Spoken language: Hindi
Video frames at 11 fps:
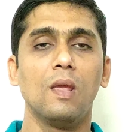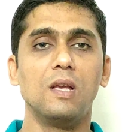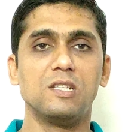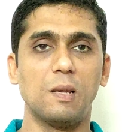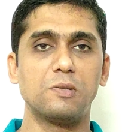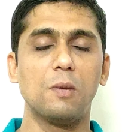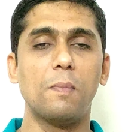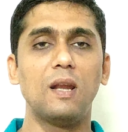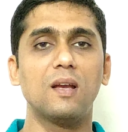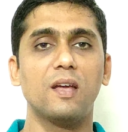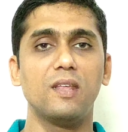सबसे पहले
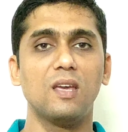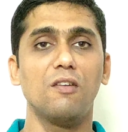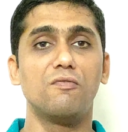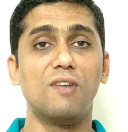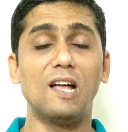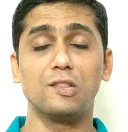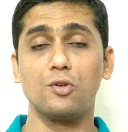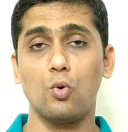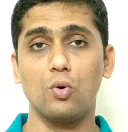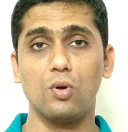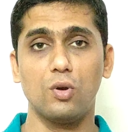करेंगे वात
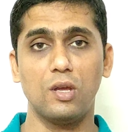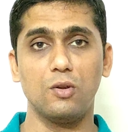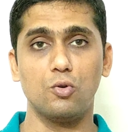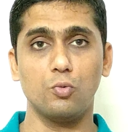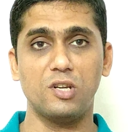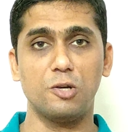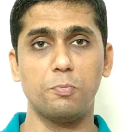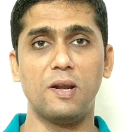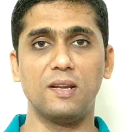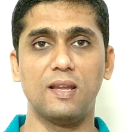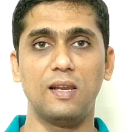रोग के
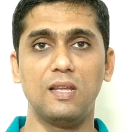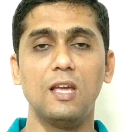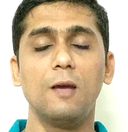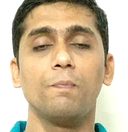ट्रीटमेंट के लिए